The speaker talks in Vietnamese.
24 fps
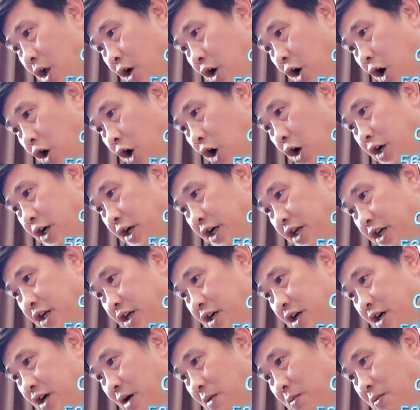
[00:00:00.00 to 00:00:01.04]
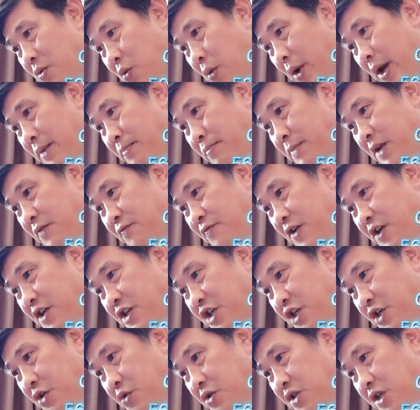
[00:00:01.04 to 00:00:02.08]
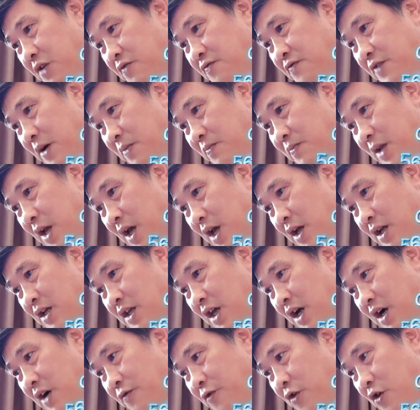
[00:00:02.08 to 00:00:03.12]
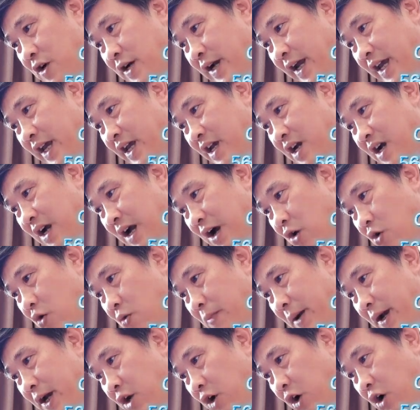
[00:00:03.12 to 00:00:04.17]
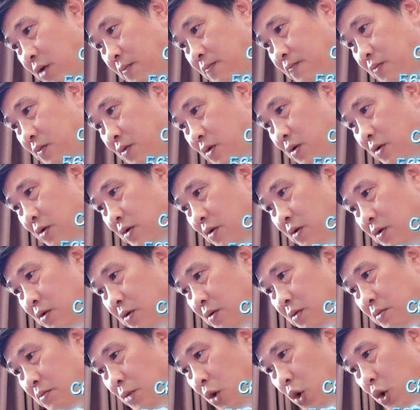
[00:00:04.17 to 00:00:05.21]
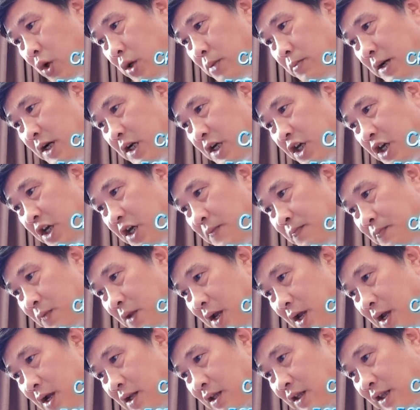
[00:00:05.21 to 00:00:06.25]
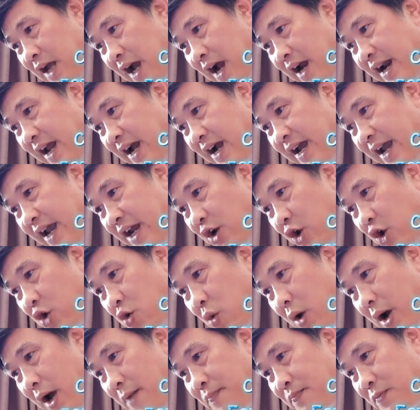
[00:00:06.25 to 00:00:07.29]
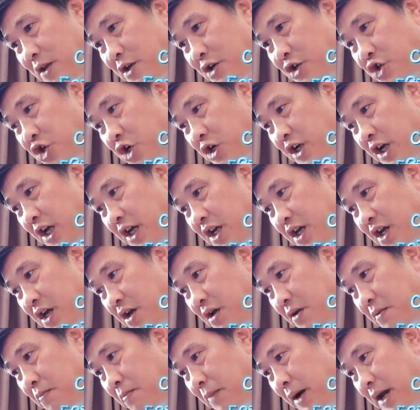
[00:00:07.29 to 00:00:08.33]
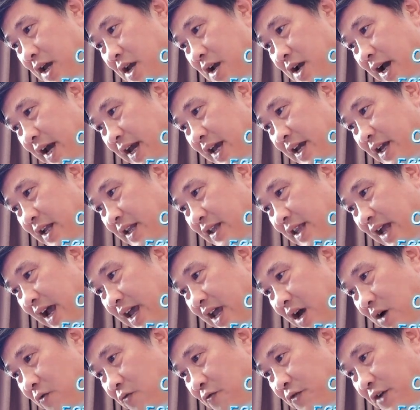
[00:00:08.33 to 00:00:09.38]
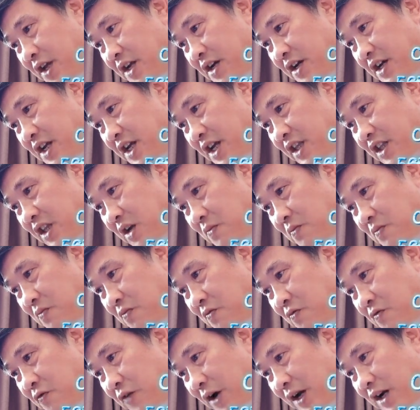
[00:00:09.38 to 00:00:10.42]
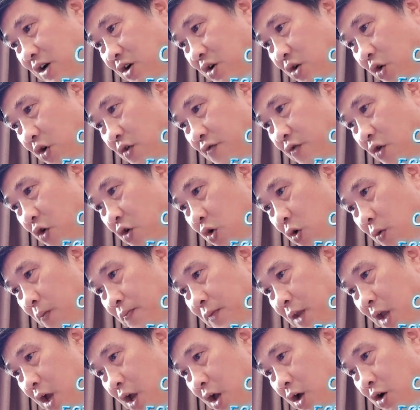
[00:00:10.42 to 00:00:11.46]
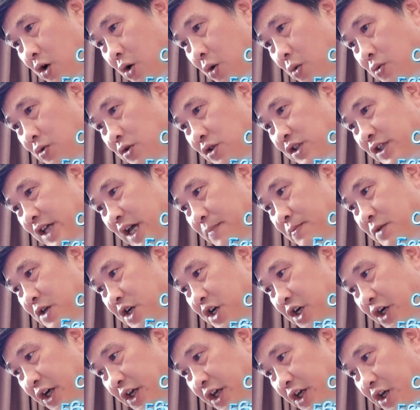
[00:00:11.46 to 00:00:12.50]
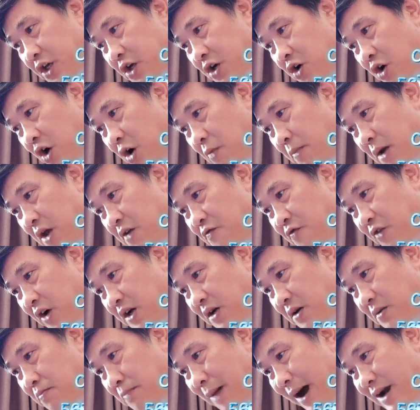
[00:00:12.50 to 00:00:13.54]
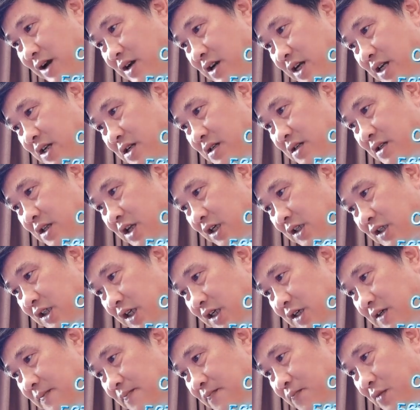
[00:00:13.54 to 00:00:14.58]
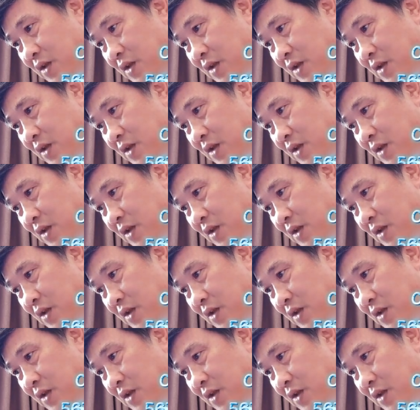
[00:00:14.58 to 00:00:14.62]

Còn có người không quen biết với Triệu Chấn Phong, giờ phút này câu mày nói. Bùi Nguyên Minh kia, ta đã nghe nói qua, trước đây mấy ngày tại học viện Địa Tông phát lối vô cùng, cũng xem như người có mấy phần bản lĩnh thực sự.